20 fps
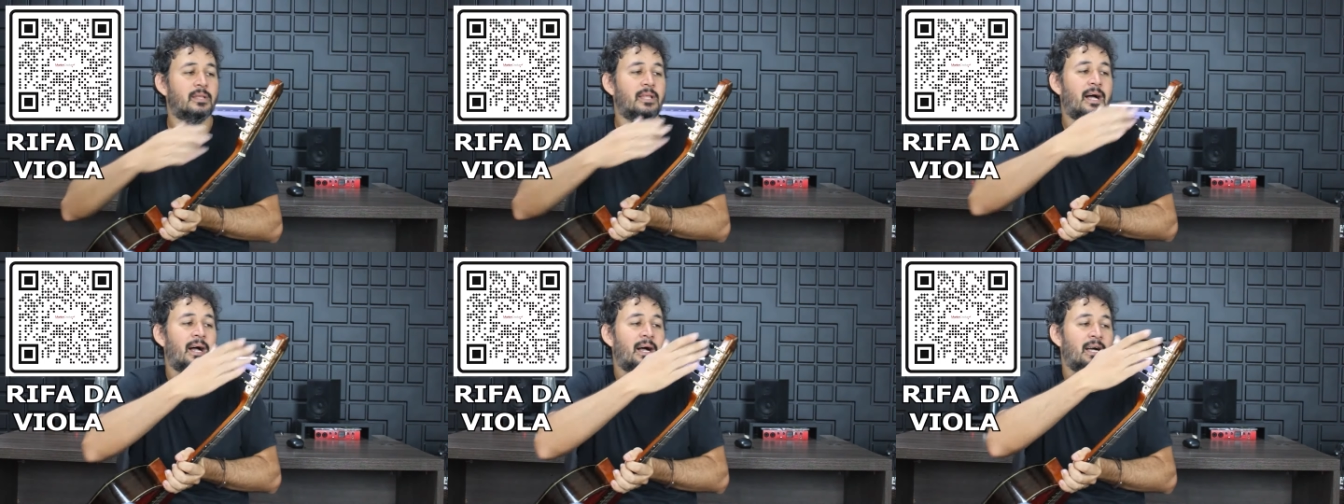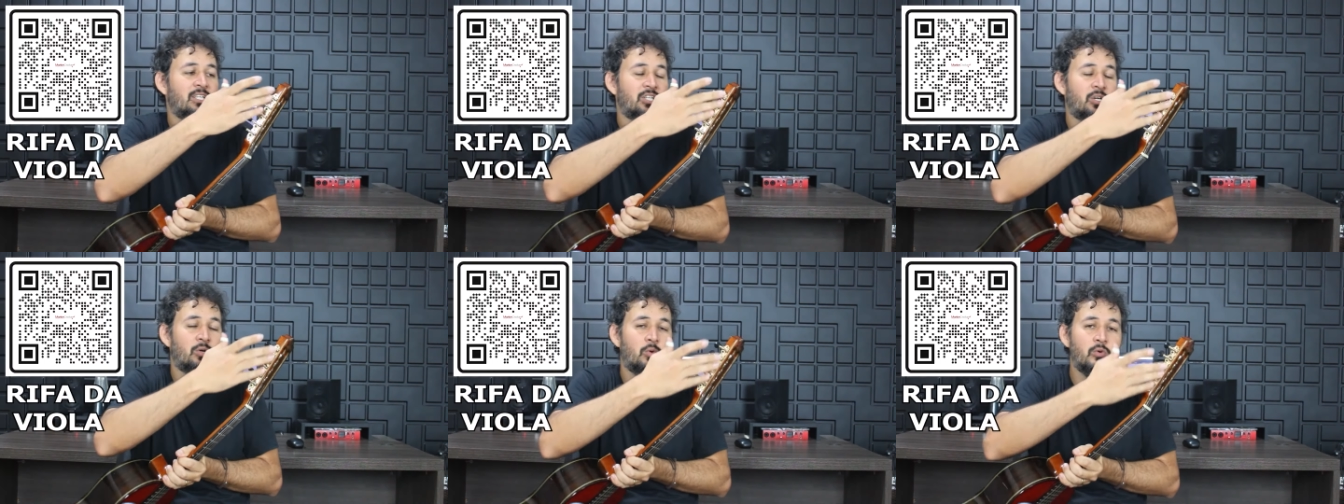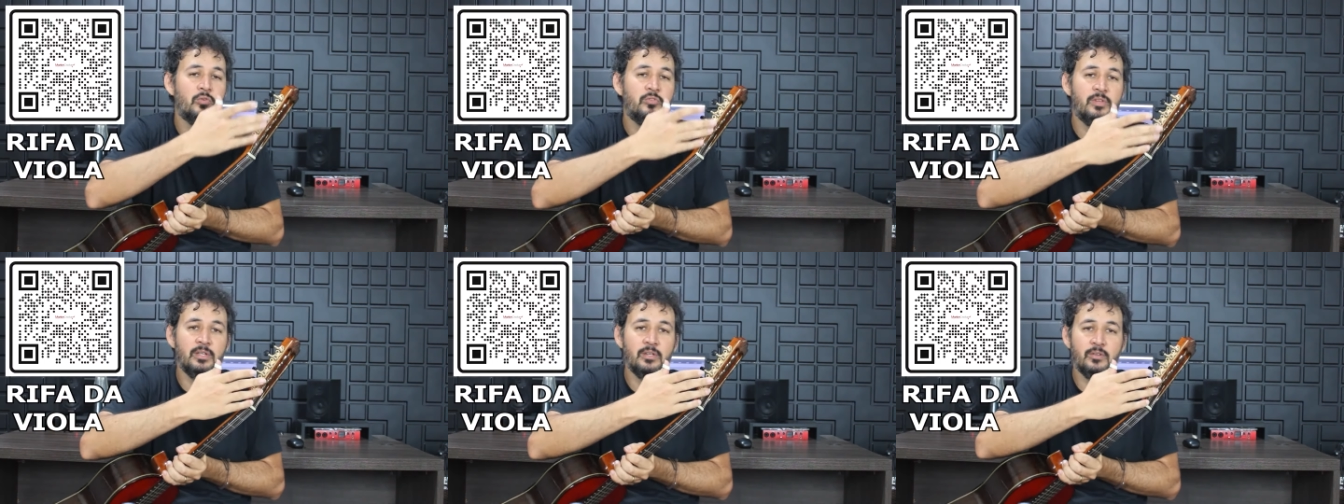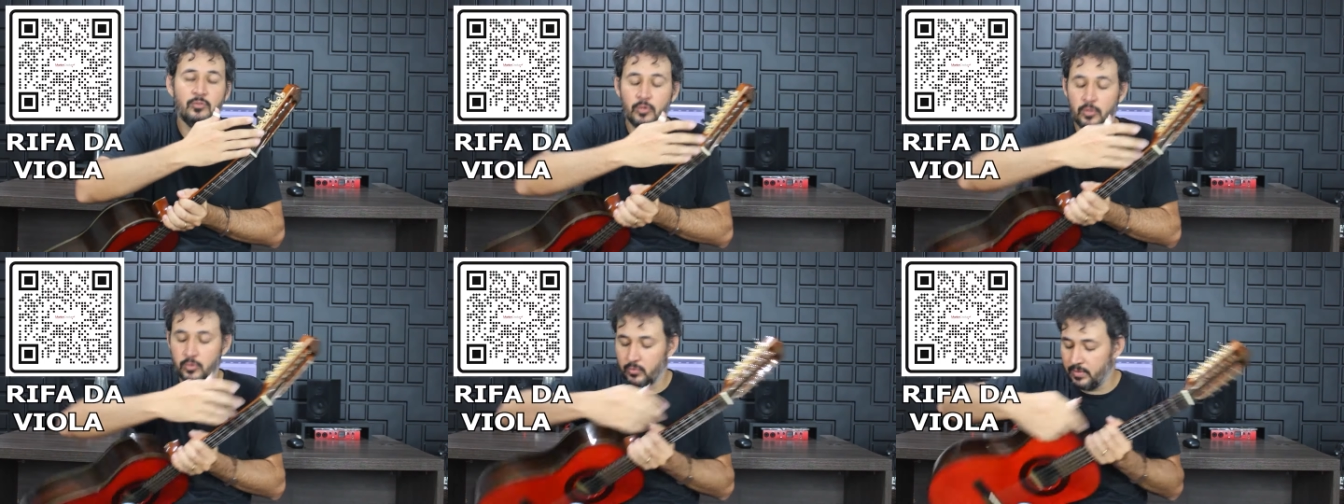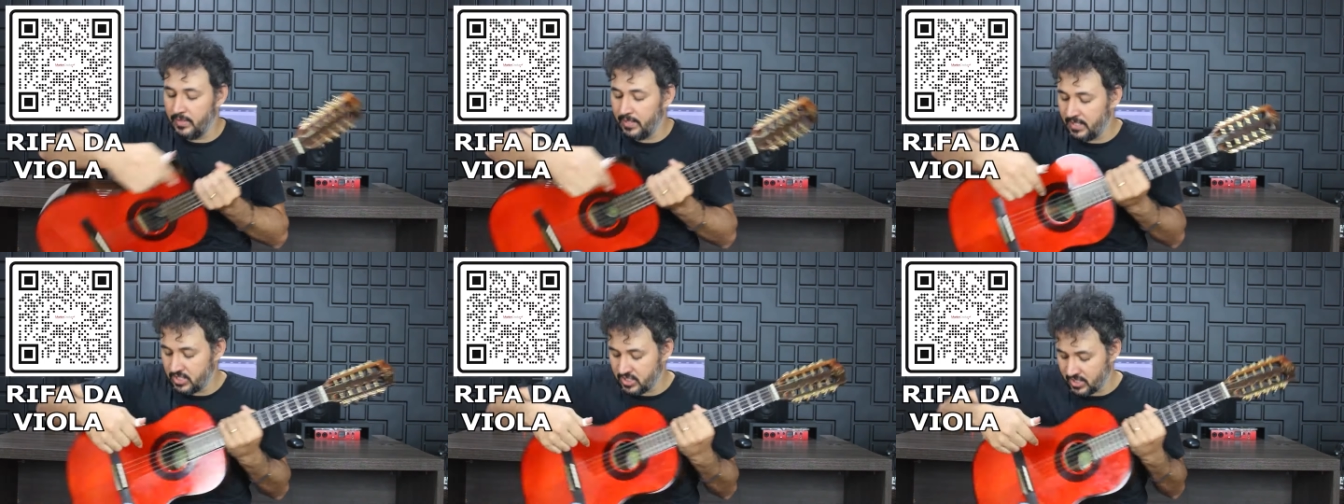Tarraxa rosinha 18
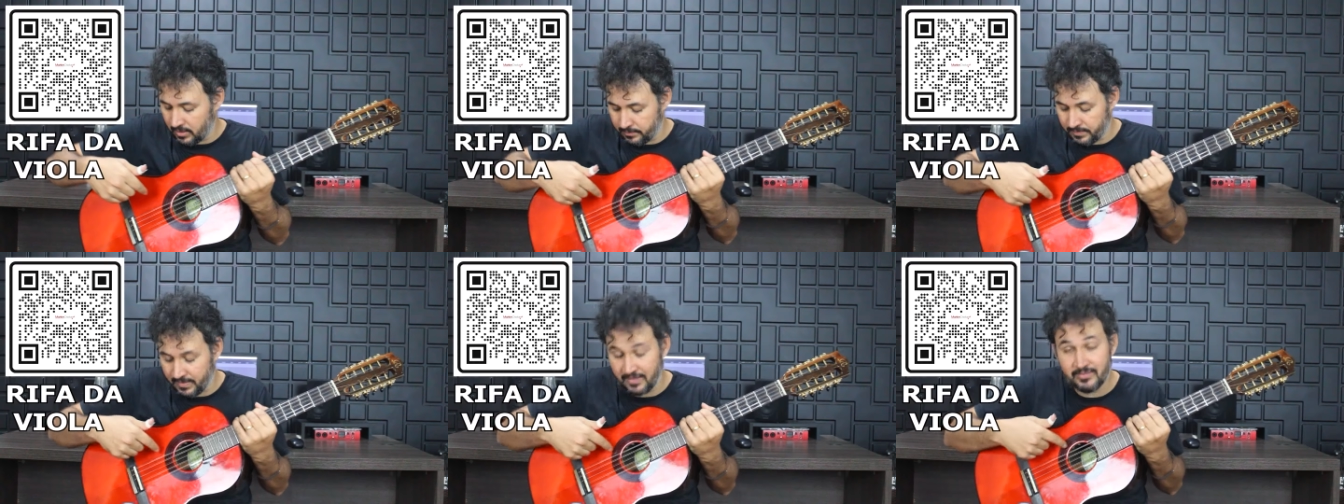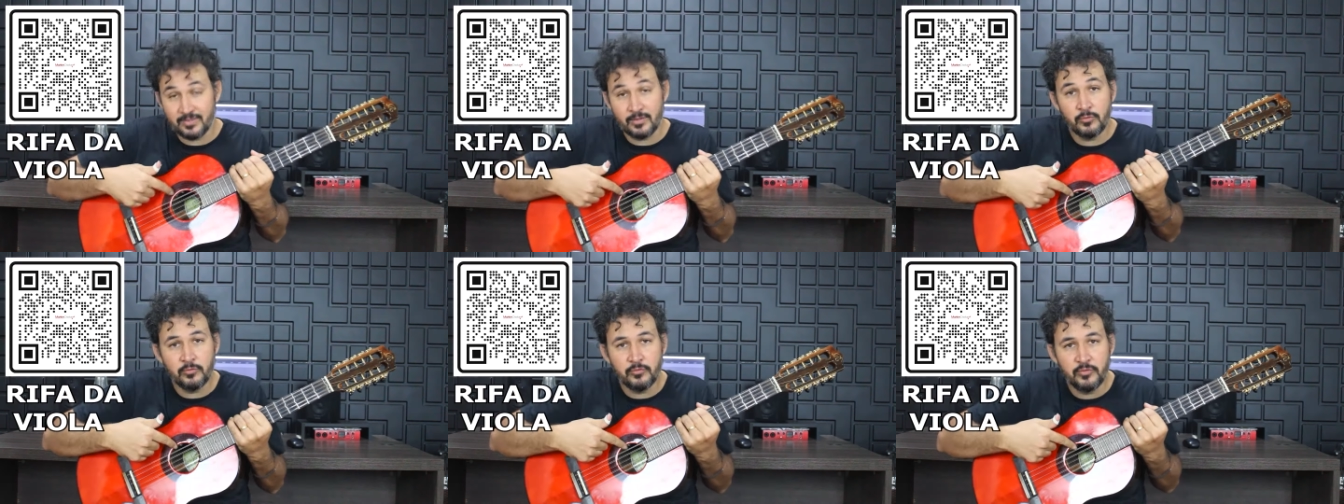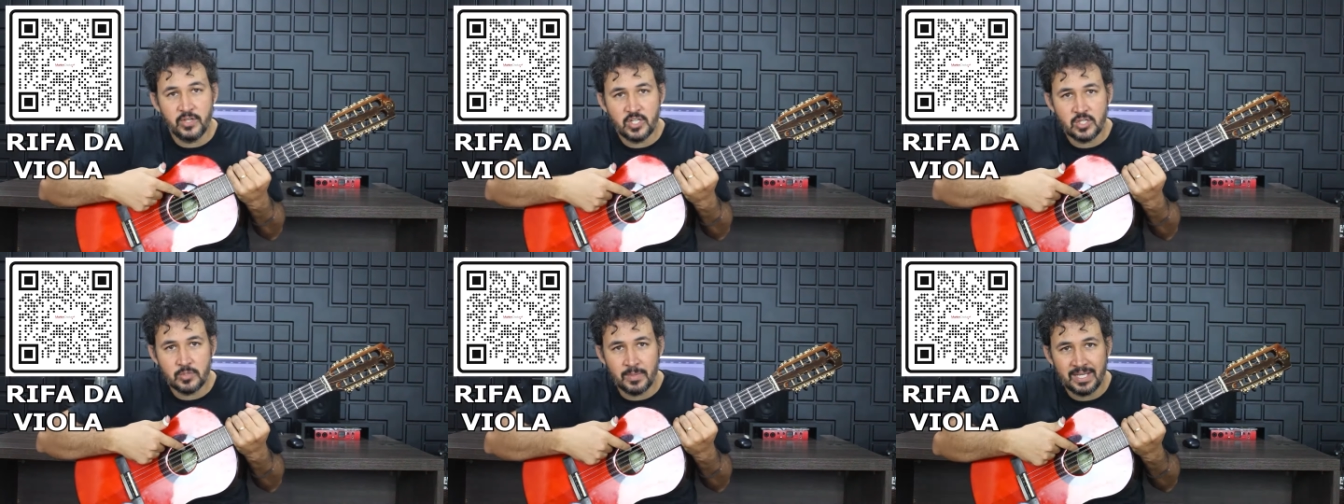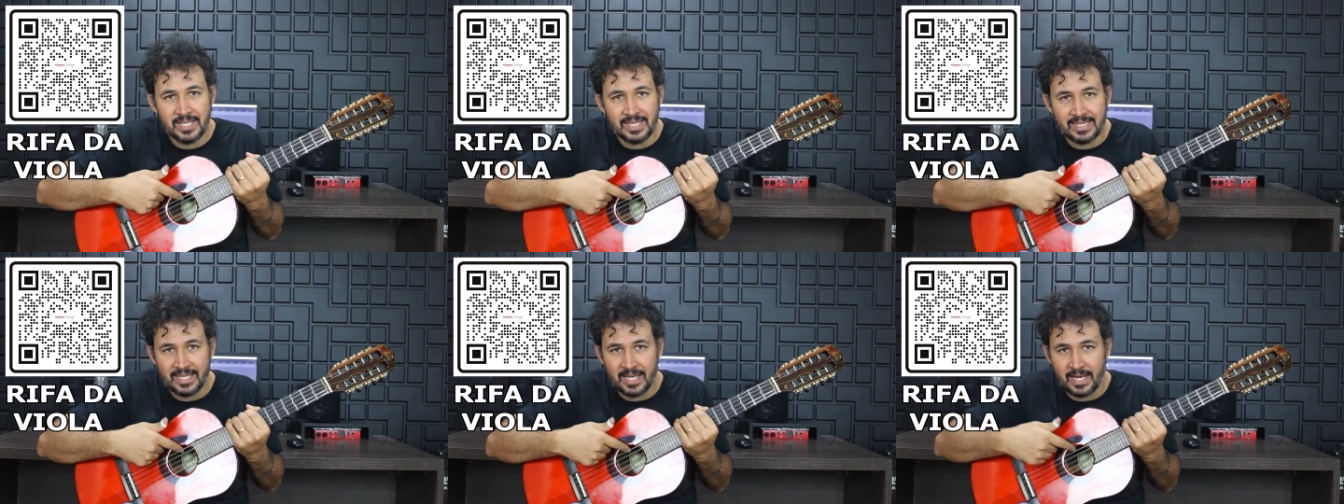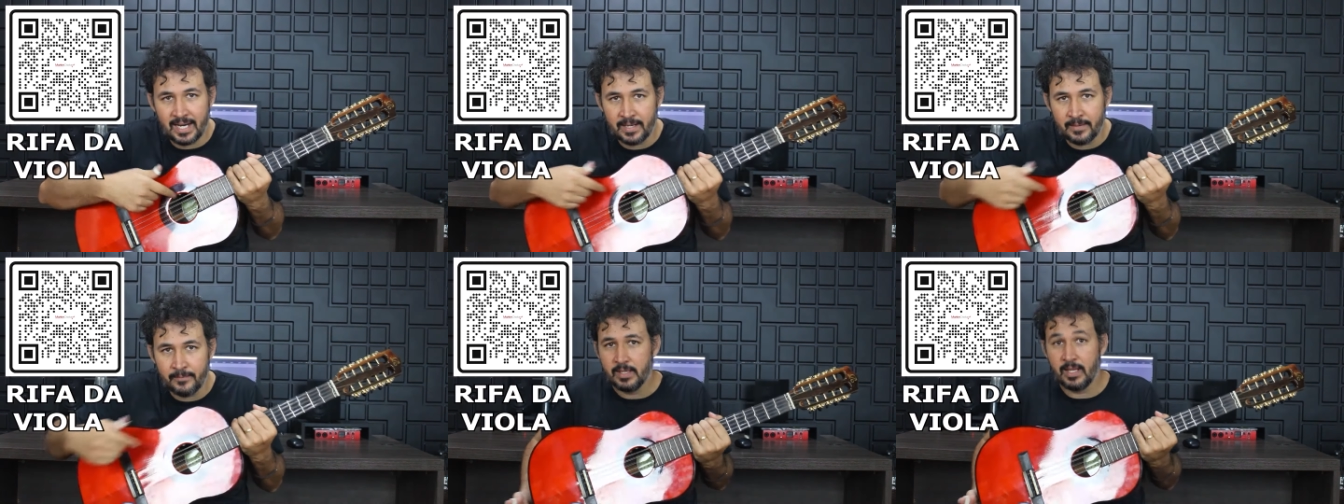dentes. Captação Fishman
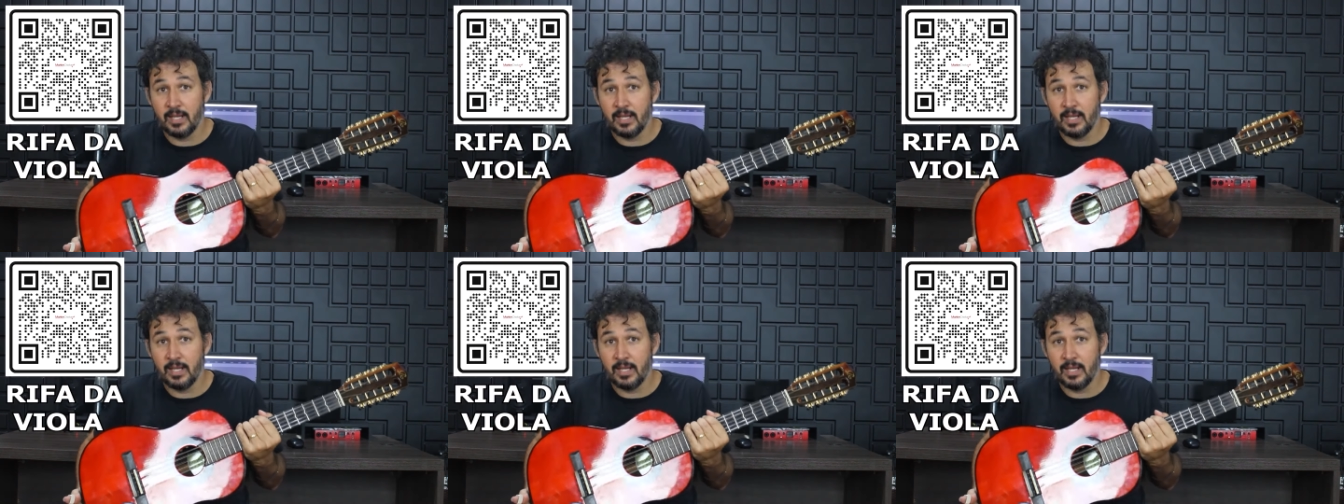interna.